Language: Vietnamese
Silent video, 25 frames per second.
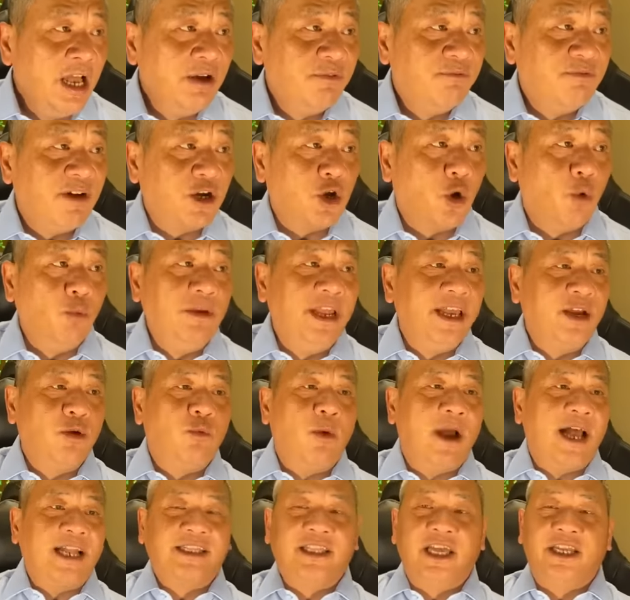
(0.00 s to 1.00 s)
Và cũng liên
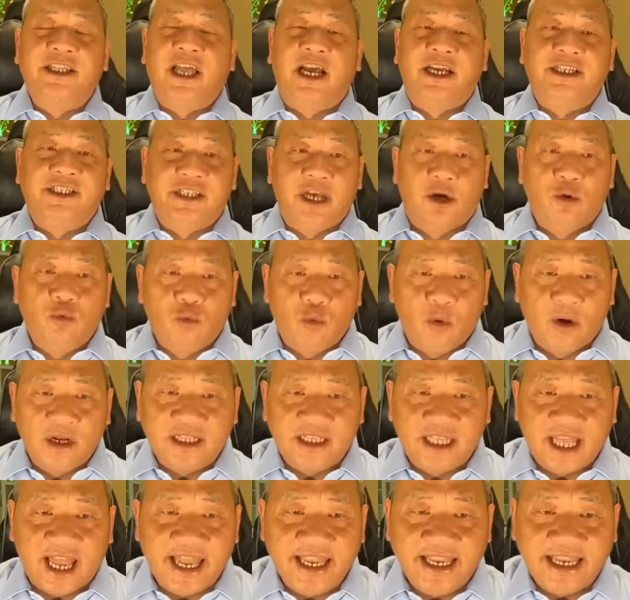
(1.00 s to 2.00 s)
quan tới thời sự quốc
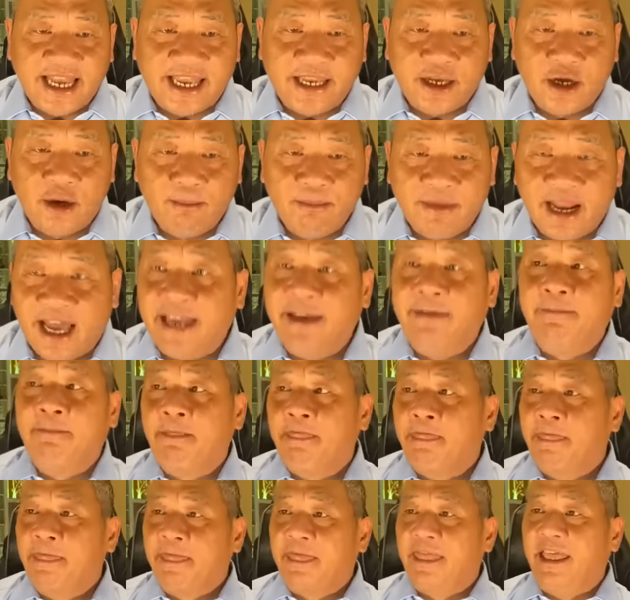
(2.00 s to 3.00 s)
tế ngày hôm nay
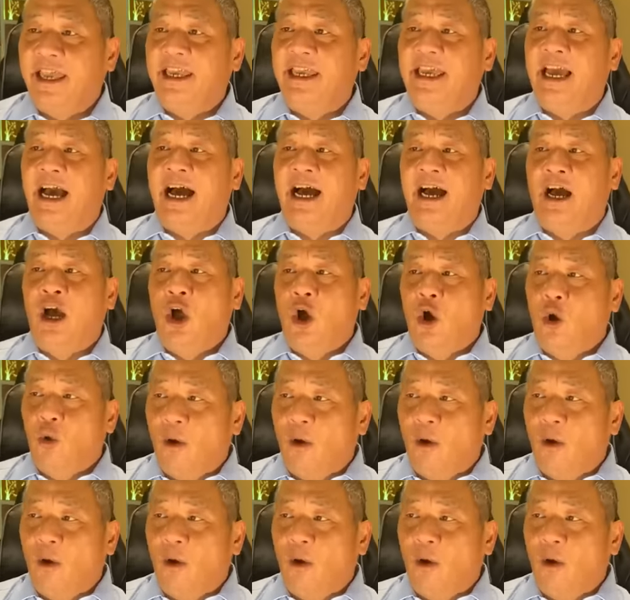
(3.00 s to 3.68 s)
thì à,